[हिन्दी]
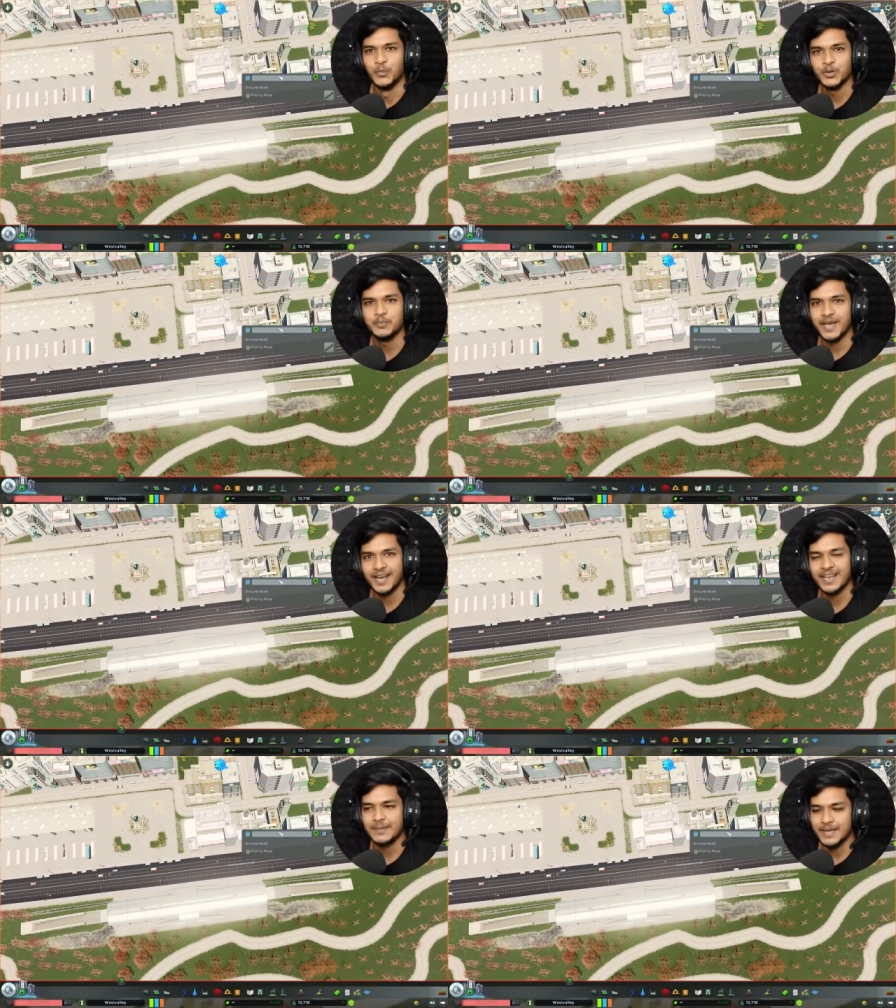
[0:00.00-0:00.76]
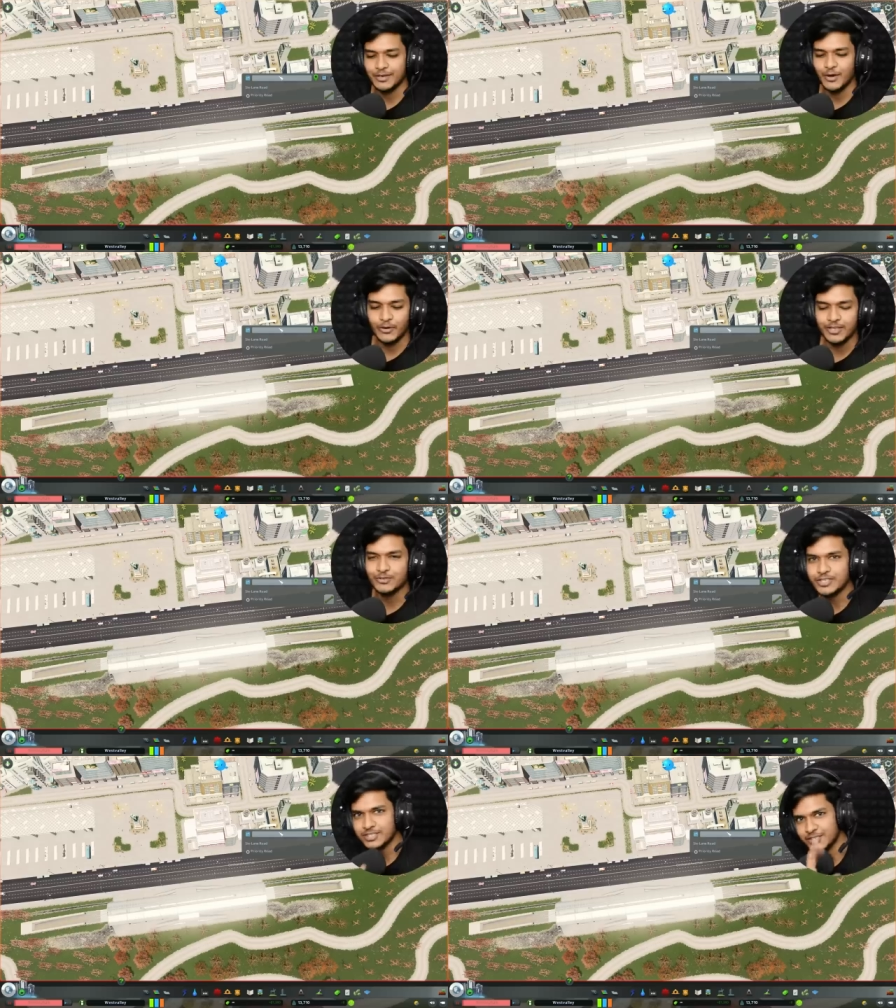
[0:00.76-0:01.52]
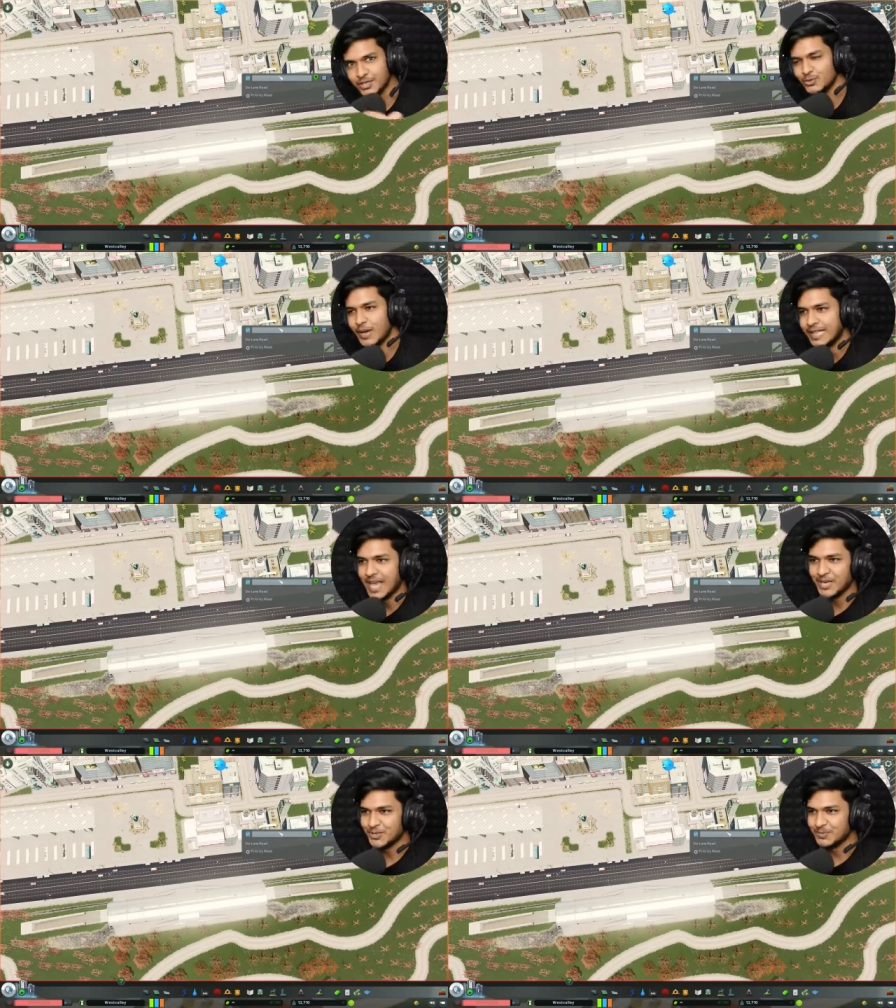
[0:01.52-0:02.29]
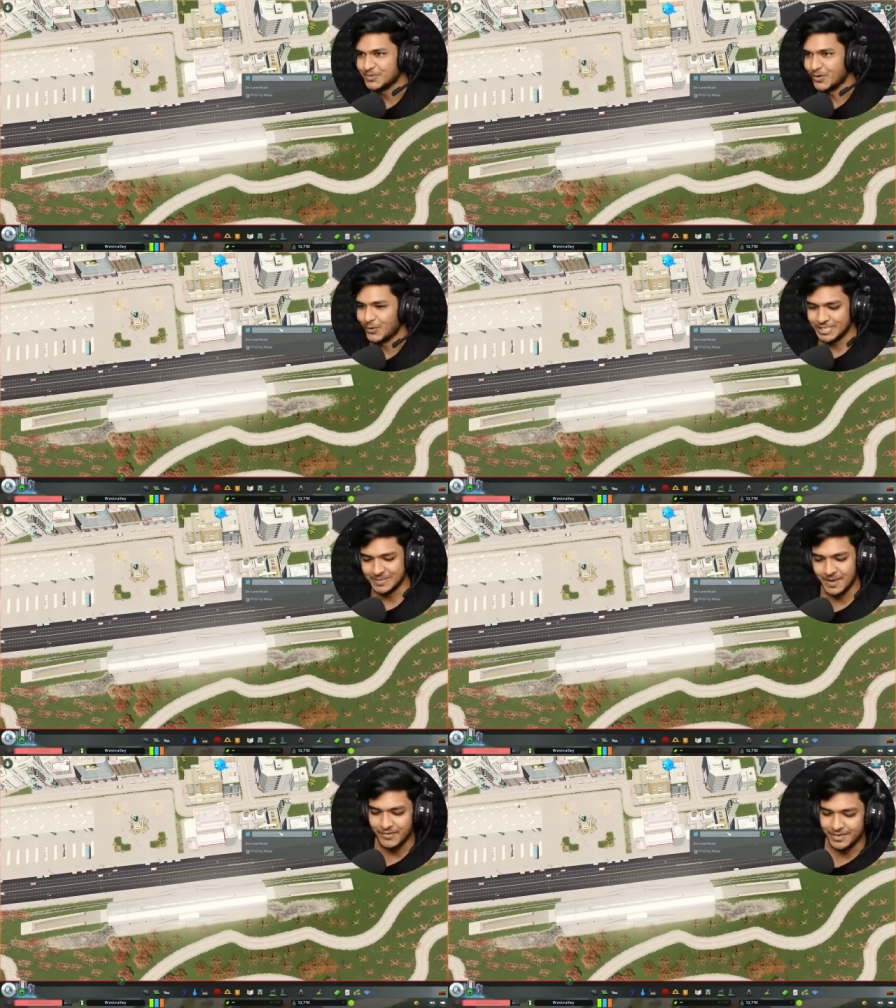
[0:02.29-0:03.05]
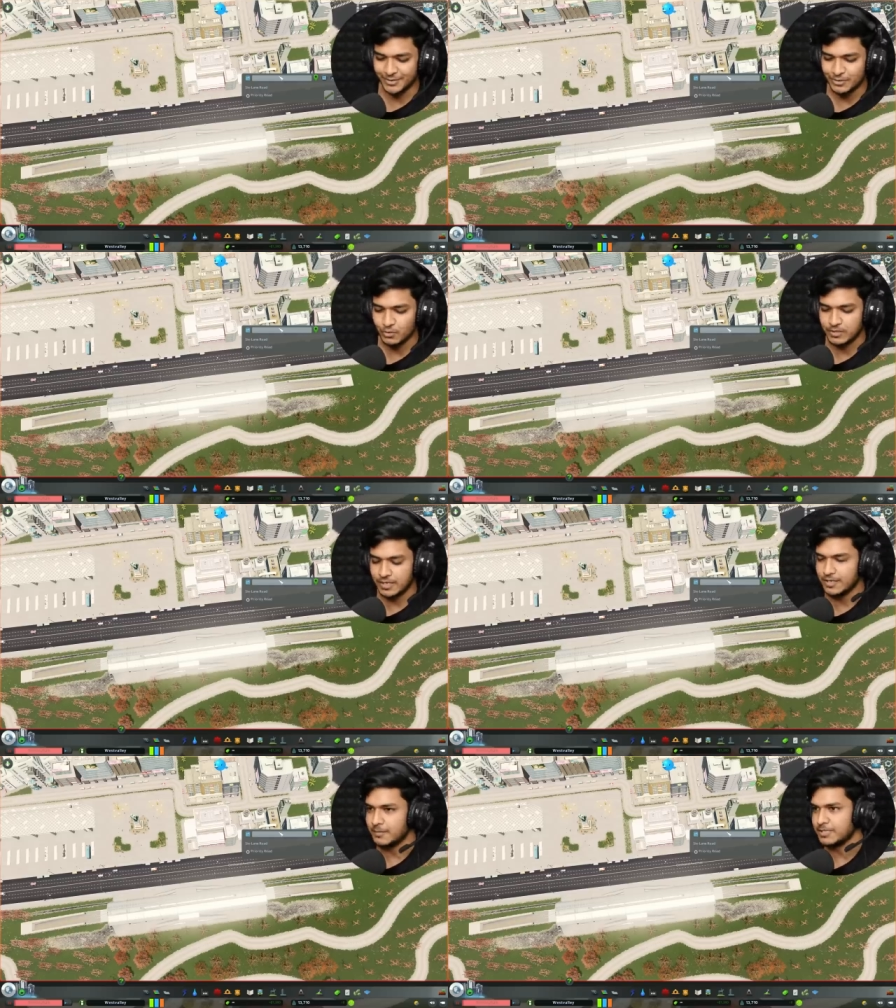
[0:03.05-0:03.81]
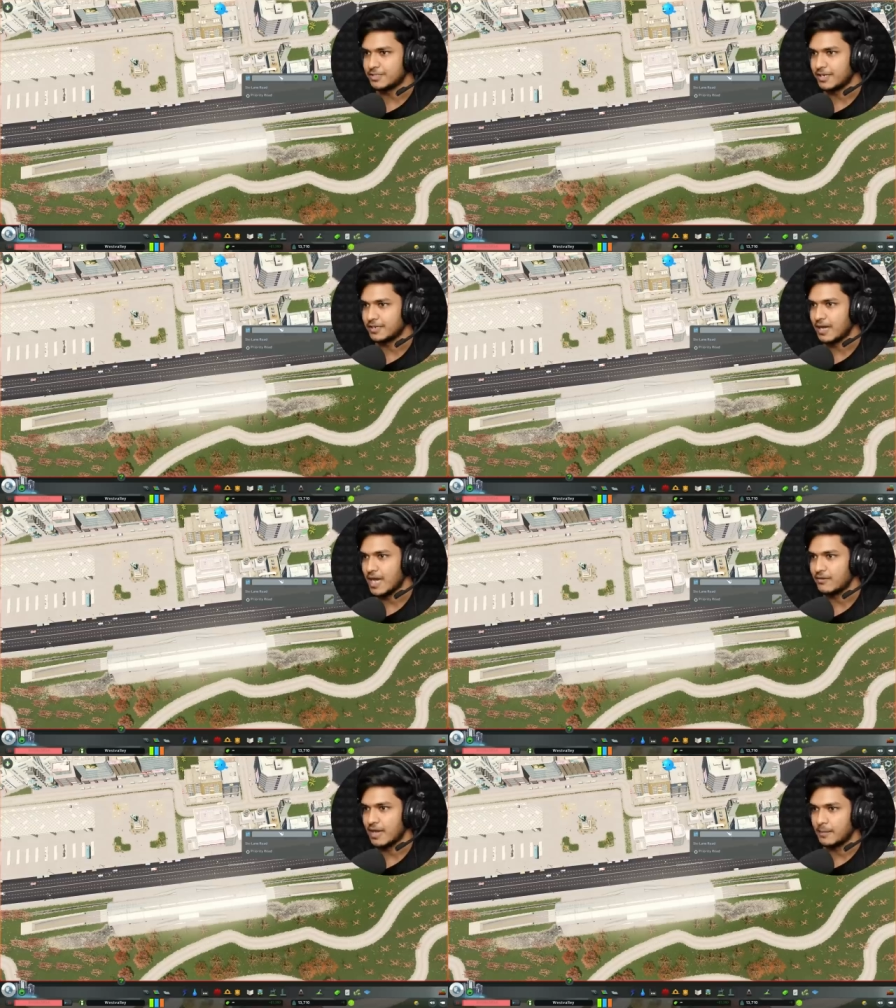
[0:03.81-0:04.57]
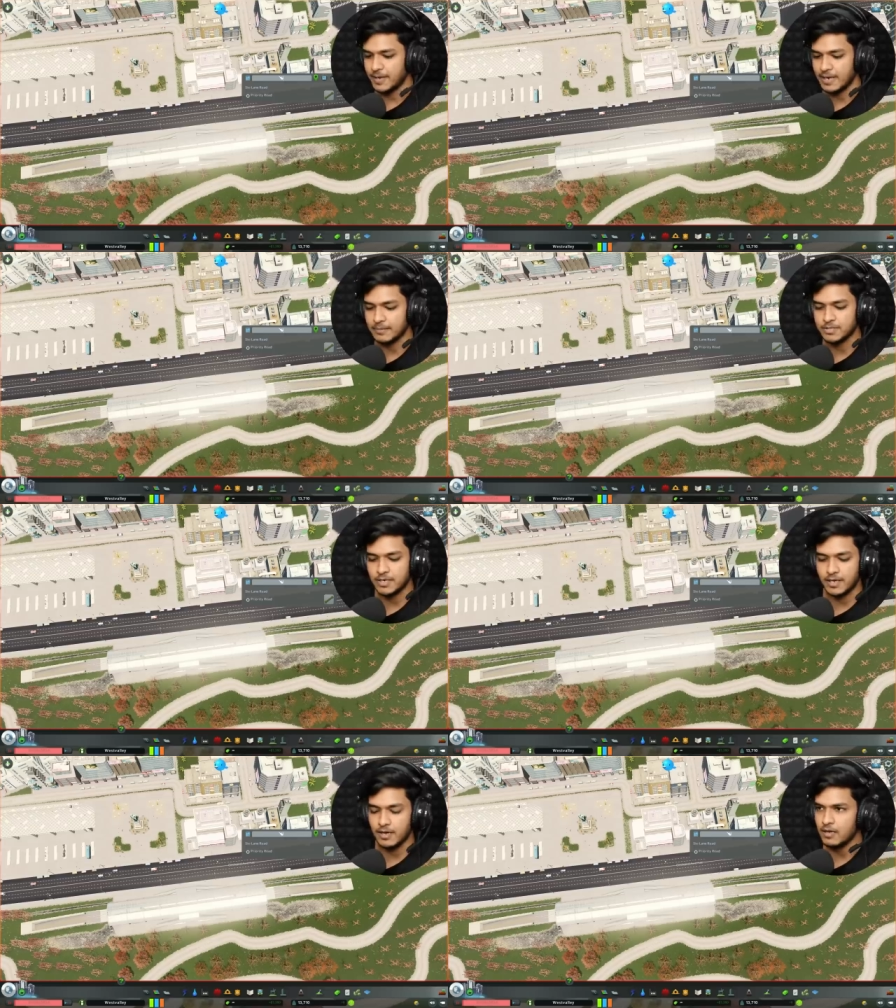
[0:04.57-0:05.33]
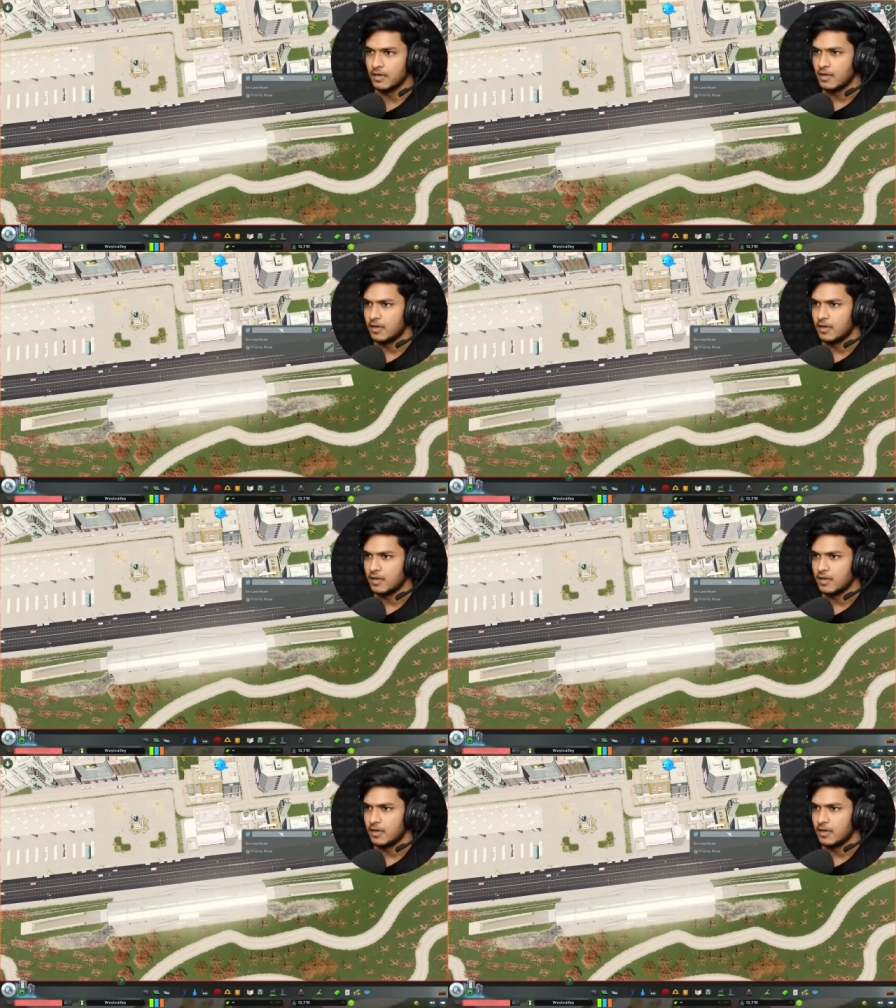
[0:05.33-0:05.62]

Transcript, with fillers: बहुत प्यारा नाम है कॉन्ग्रेचुलेशन नंदू एंड थैंक यू सो मच फॉर वॉचिंग माई वीडियोज तो ये अभी स्टेट का का हाईवे आपके नाम से रहेगा